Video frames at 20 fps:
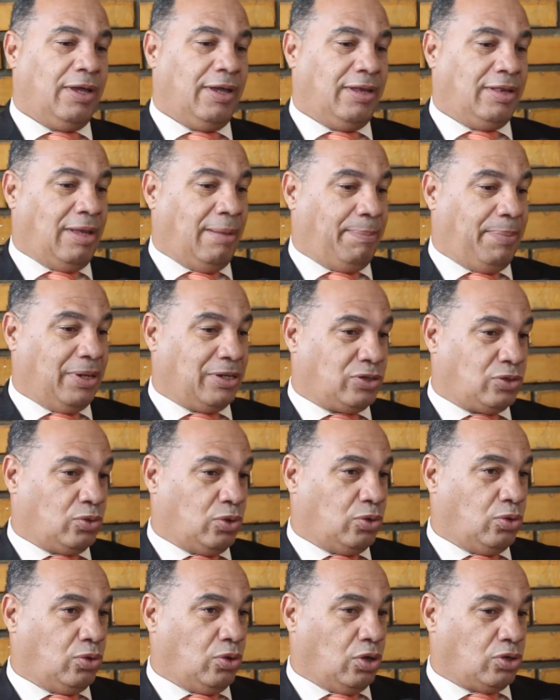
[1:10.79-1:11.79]
na
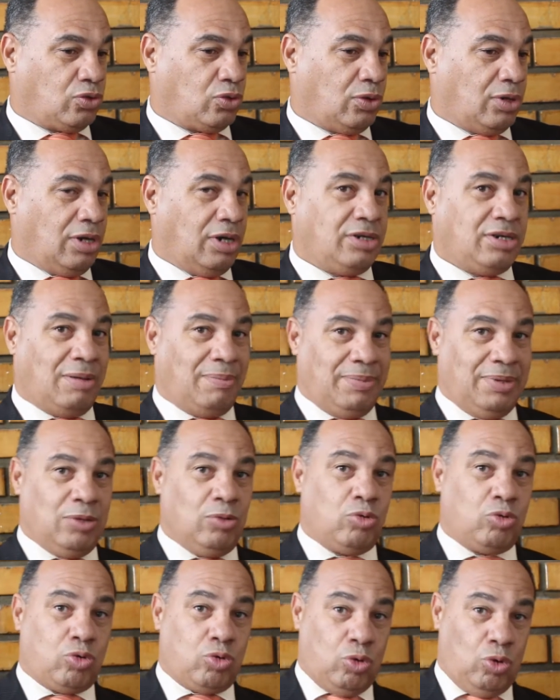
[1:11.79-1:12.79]
pessoa do nosso grande
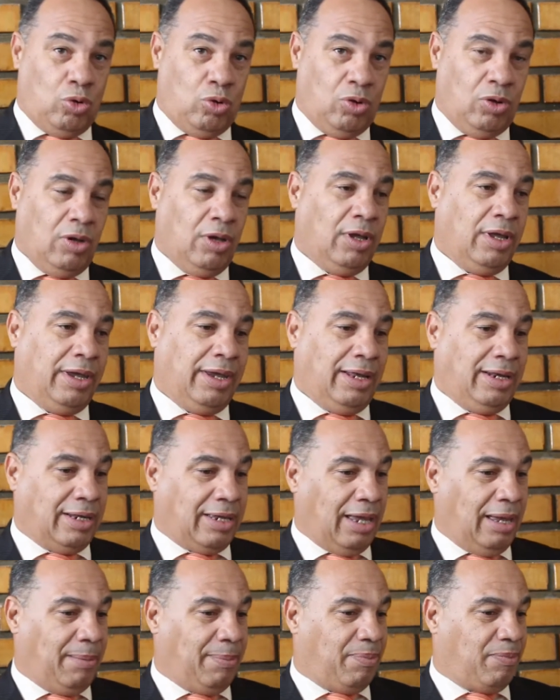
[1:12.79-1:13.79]
amigo Tom, ele
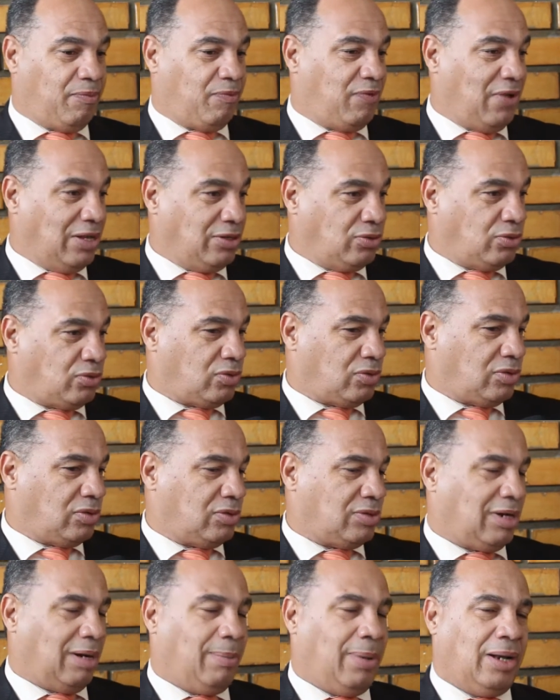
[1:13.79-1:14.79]
que faz o
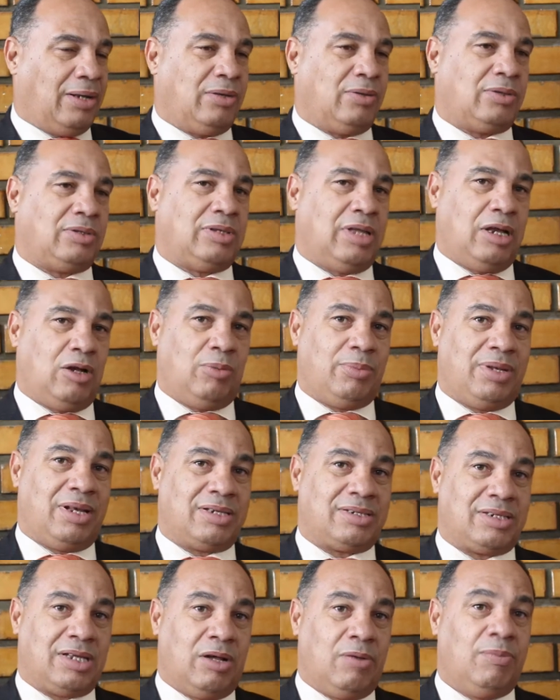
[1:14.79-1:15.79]
trabalho da
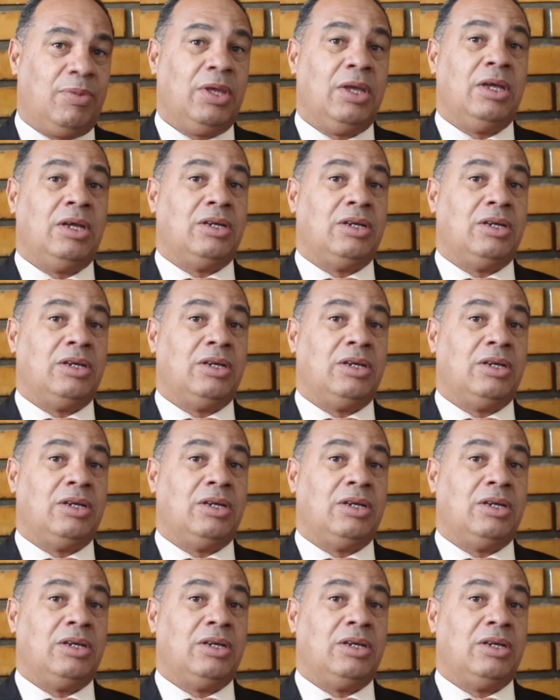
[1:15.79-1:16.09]
iluminação,